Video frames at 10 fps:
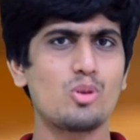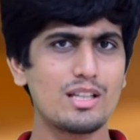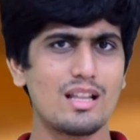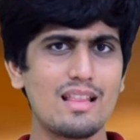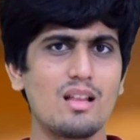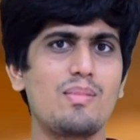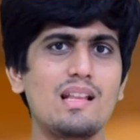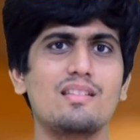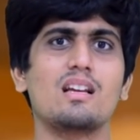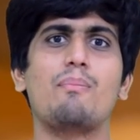ஸோ இதுலேருந்து
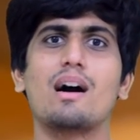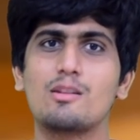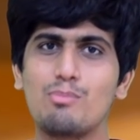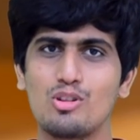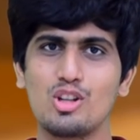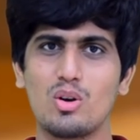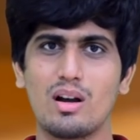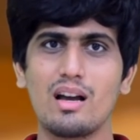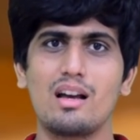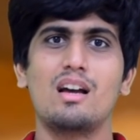ப்ளீஸ் நீங்கள் பார்த்து
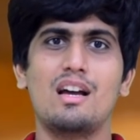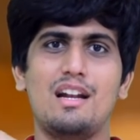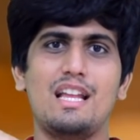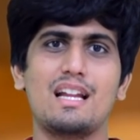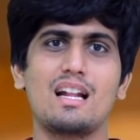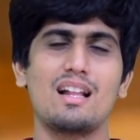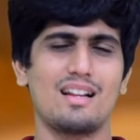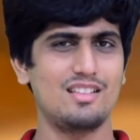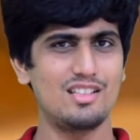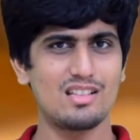புரிஞ்சுக்கோங்க நீங்கள் நல்லா
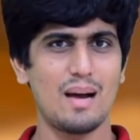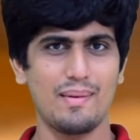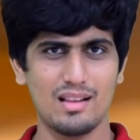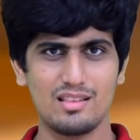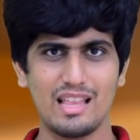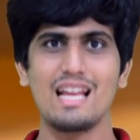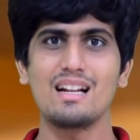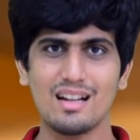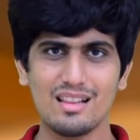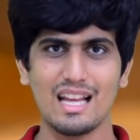ரசித்து சாப்பிட்ற
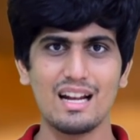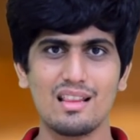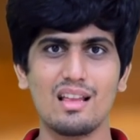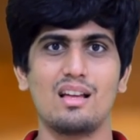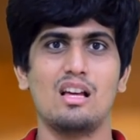தேன்கிறது என்னது